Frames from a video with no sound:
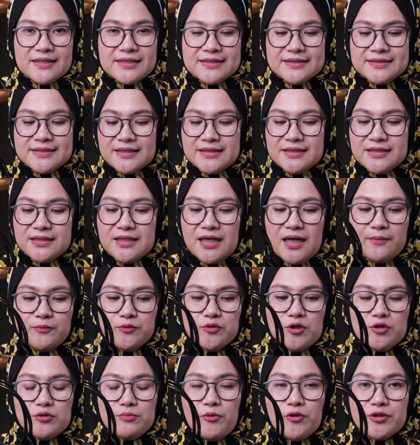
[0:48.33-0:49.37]
Jadi
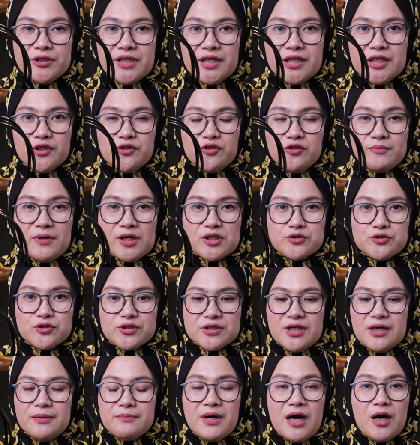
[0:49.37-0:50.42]
dalam dua model itu
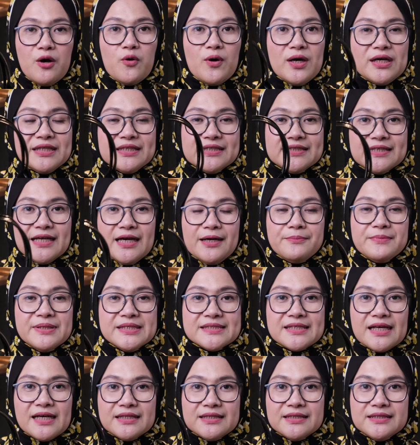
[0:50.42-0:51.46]
maksudnya bahwa dia
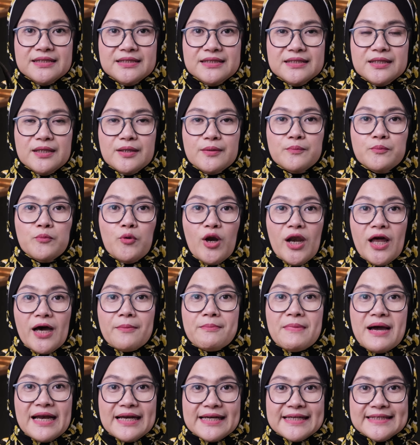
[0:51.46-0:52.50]
bisa
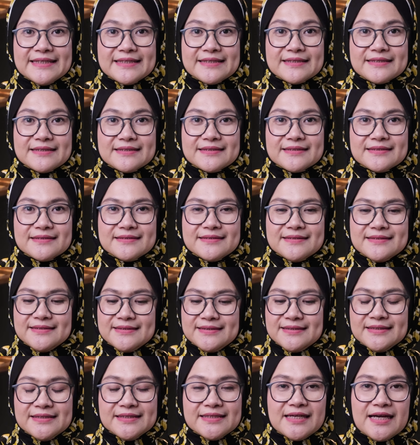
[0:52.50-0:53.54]
dibolak-balik
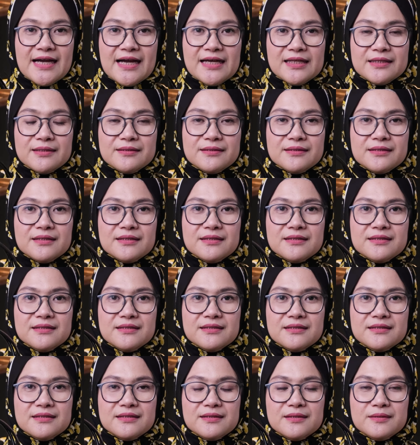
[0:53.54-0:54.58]
dengan
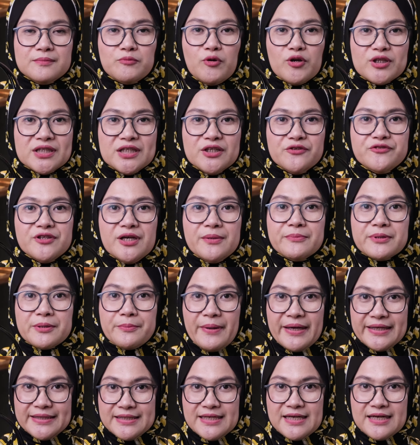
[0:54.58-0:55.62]
uh, motif yang
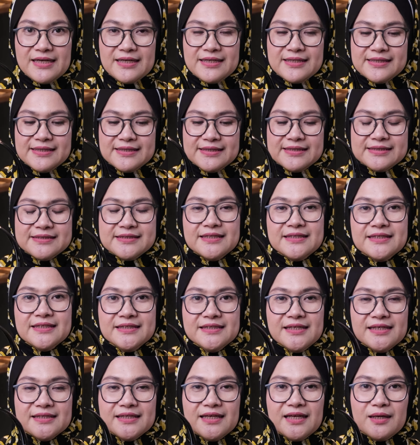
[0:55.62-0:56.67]
berbeda. Jadi
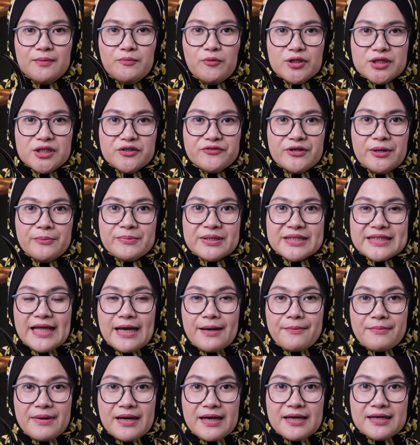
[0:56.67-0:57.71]
ini adalah motif yang
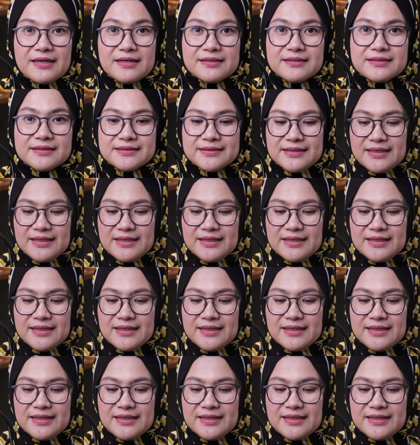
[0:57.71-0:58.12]
pertama.